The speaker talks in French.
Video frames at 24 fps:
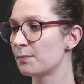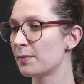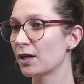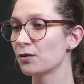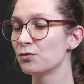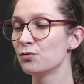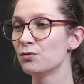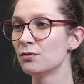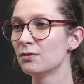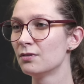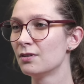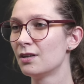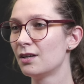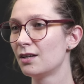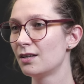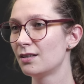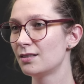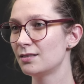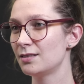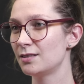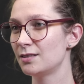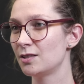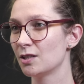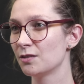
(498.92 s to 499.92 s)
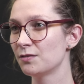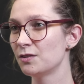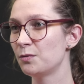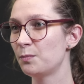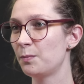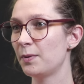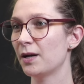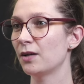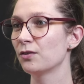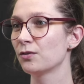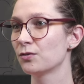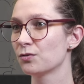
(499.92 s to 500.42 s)
perdue ah, si tu as envie de
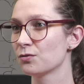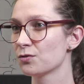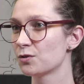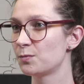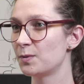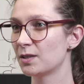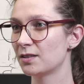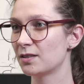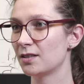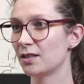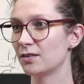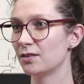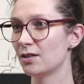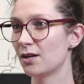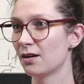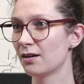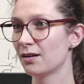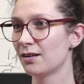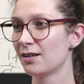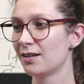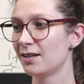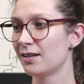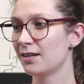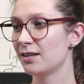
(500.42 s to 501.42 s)
perdre ton spectateur,